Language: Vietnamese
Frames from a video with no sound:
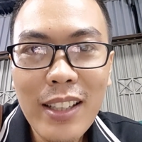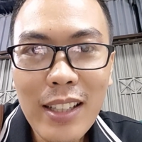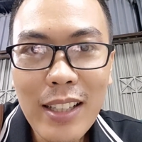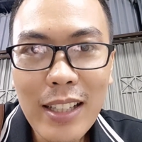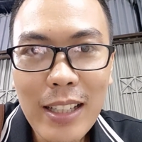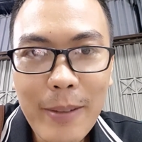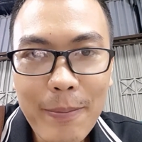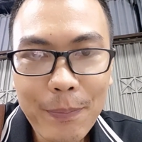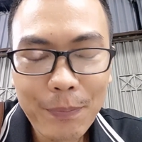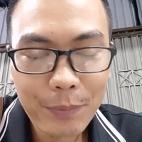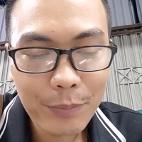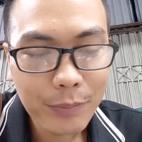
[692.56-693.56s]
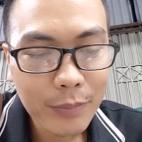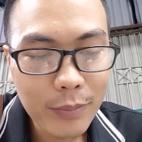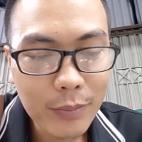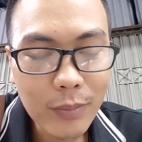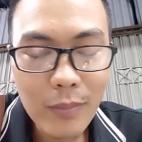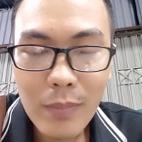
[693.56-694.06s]
À,
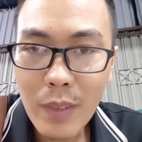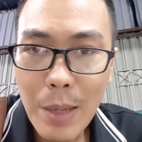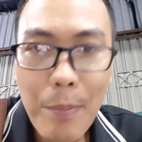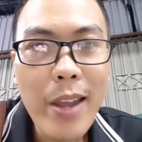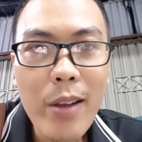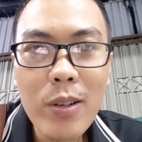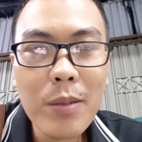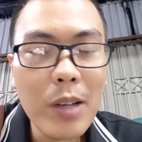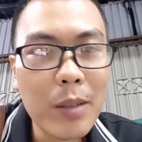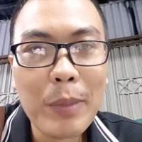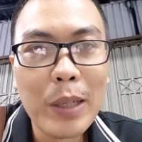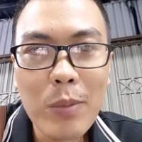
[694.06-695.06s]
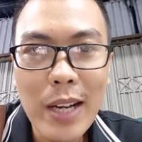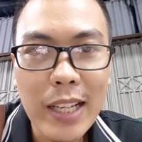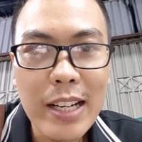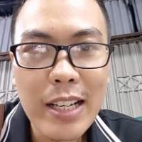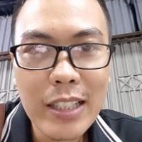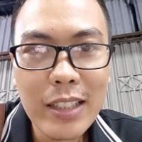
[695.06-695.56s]
tiếp theo thôi mình không
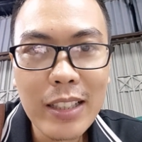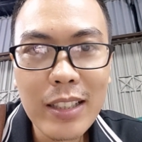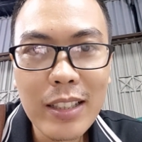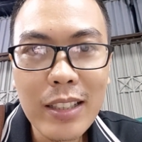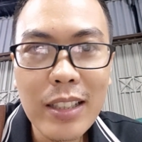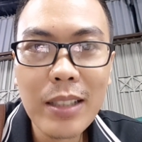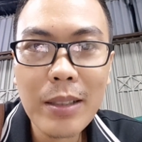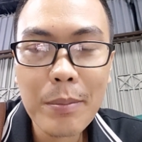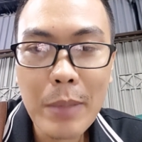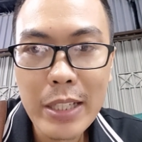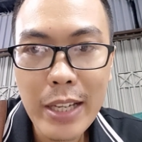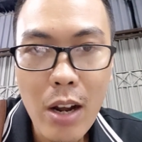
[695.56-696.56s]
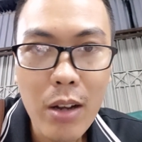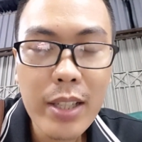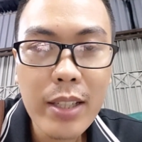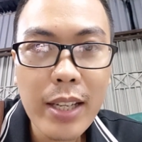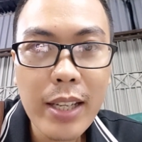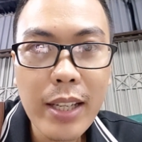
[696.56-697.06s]
lạc đề nữa, à, mình sẽ
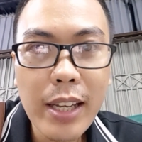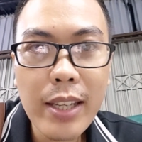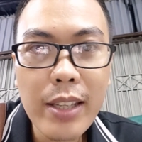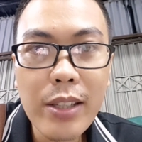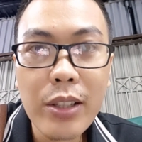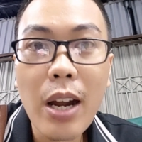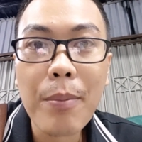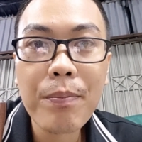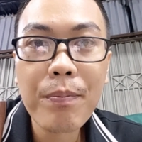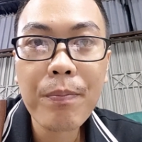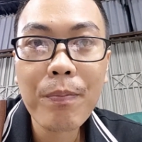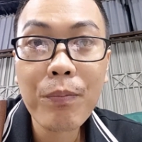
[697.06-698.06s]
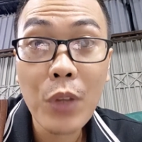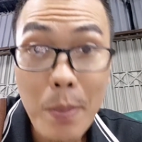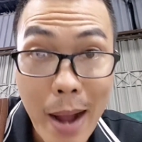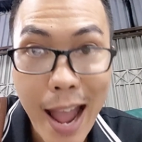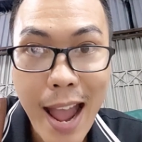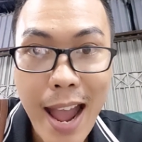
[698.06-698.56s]
nói cái cái cái trường hợp
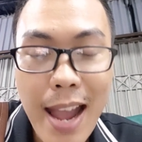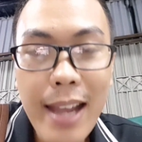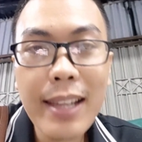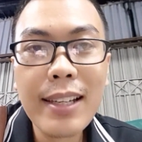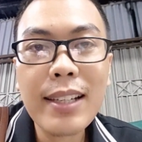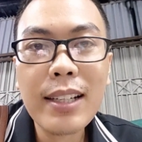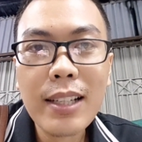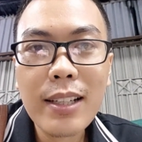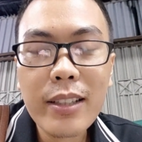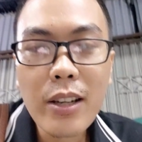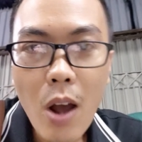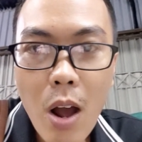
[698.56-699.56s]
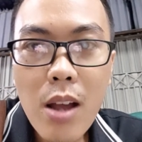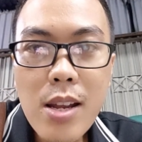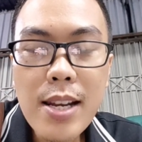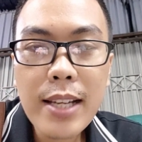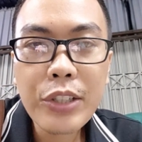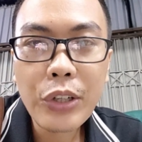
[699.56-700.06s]
thứ ba,
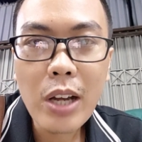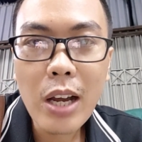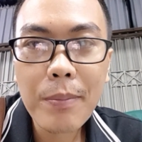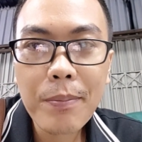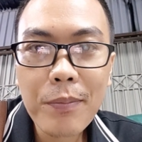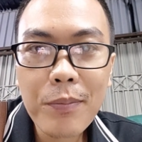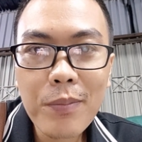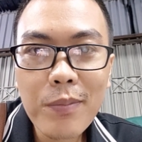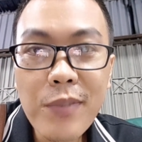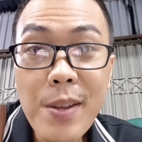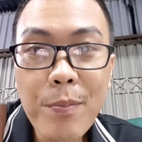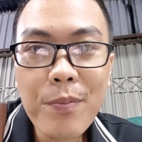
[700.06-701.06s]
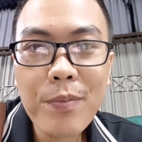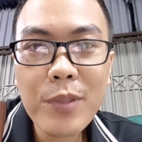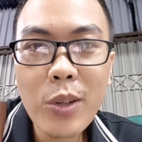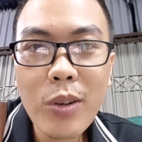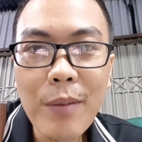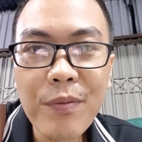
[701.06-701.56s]
đó là trường hợp vê i pê
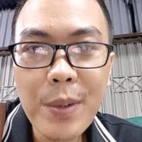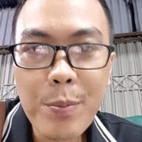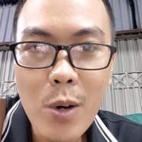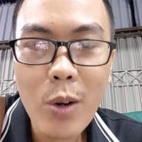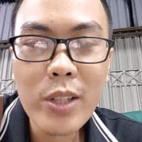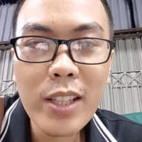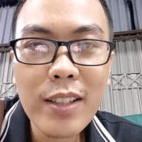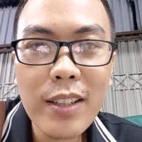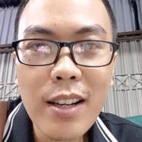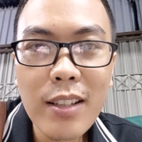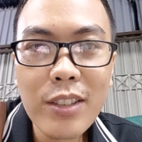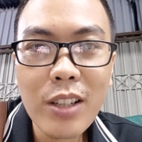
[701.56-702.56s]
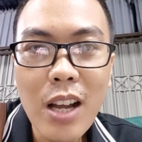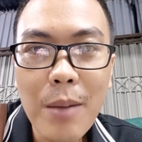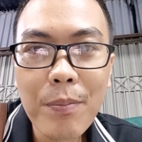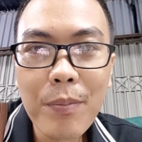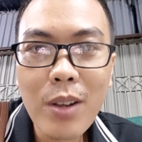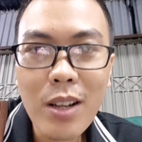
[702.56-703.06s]
siêu cấp vê i pê Pro nhất, đó là trường
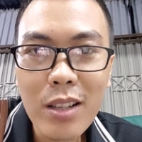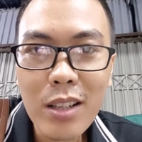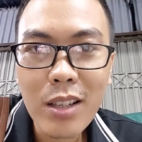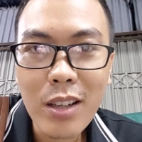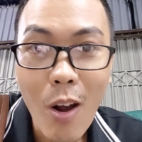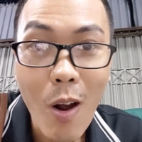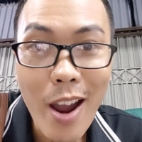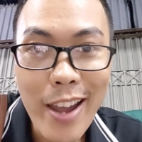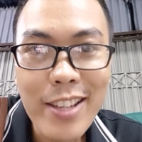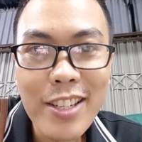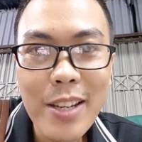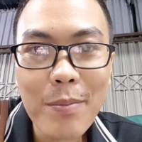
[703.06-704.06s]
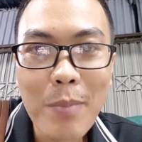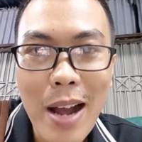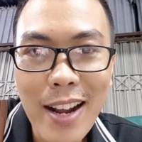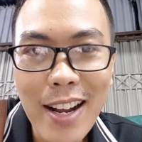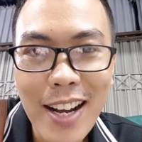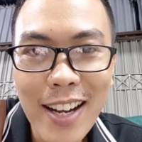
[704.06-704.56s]
hợp có eSIM
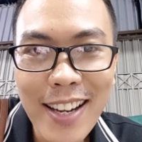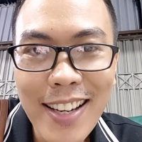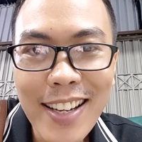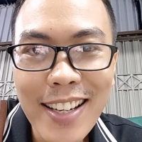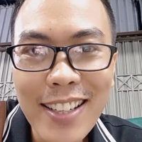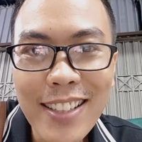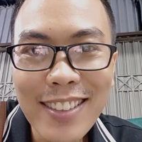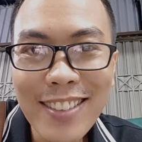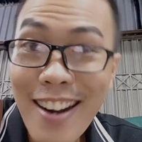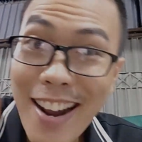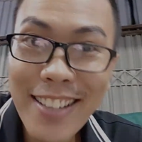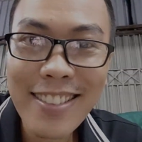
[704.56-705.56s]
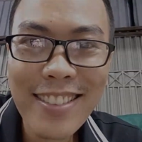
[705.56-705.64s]
ba G ha. Alright.